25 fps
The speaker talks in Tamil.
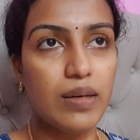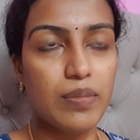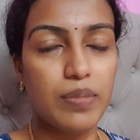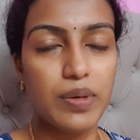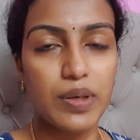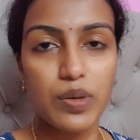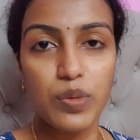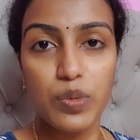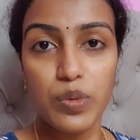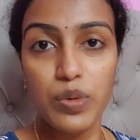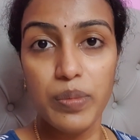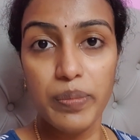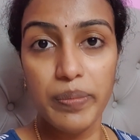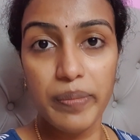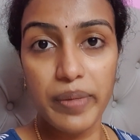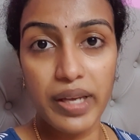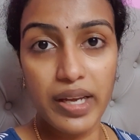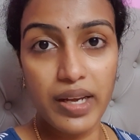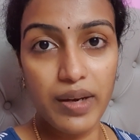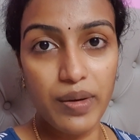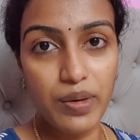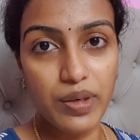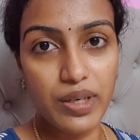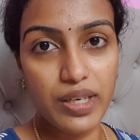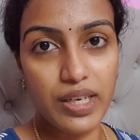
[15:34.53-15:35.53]
பட்
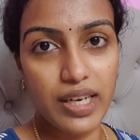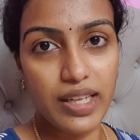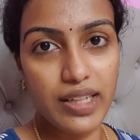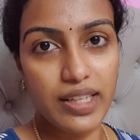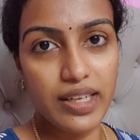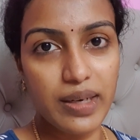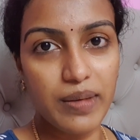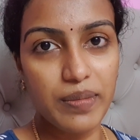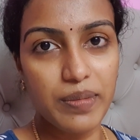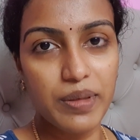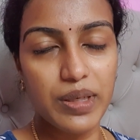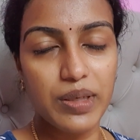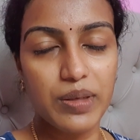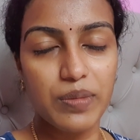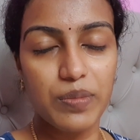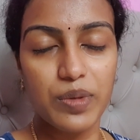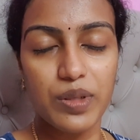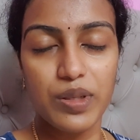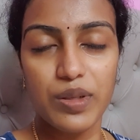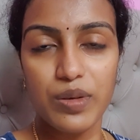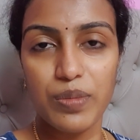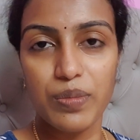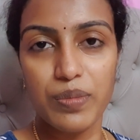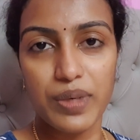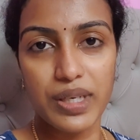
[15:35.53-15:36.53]
உண்மையாக ஒரு கதை
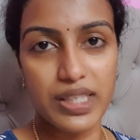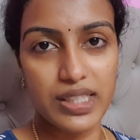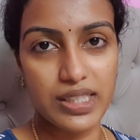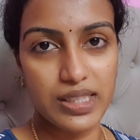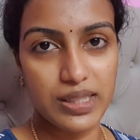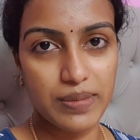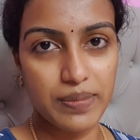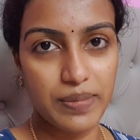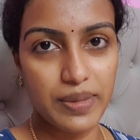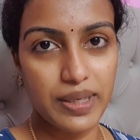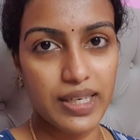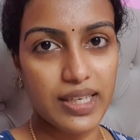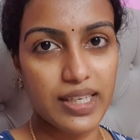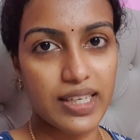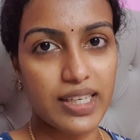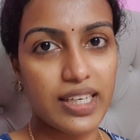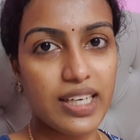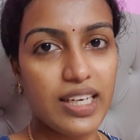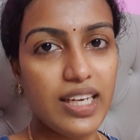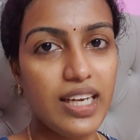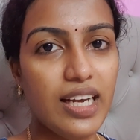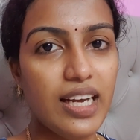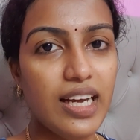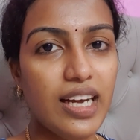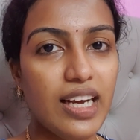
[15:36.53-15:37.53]
அப்படிங்கும்போது ரொம்ப கஷ்டமாக
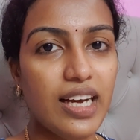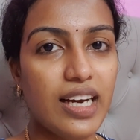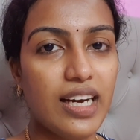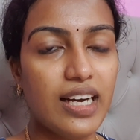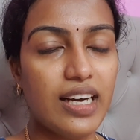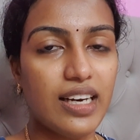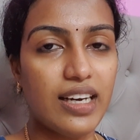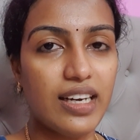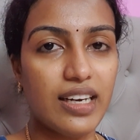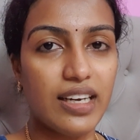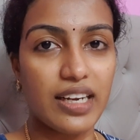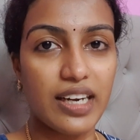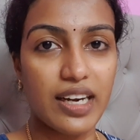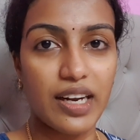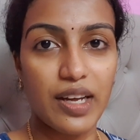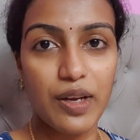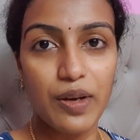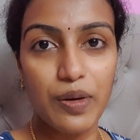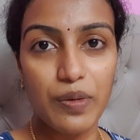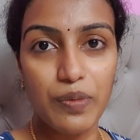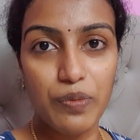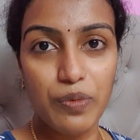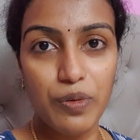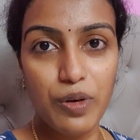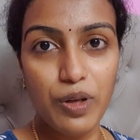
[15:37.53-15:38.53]
இருக்குது ஏன்னா
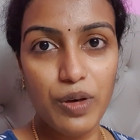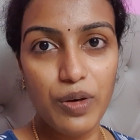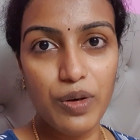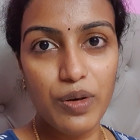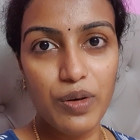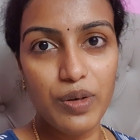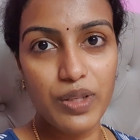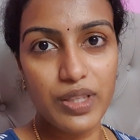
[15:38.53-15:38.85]
எவ்வளோ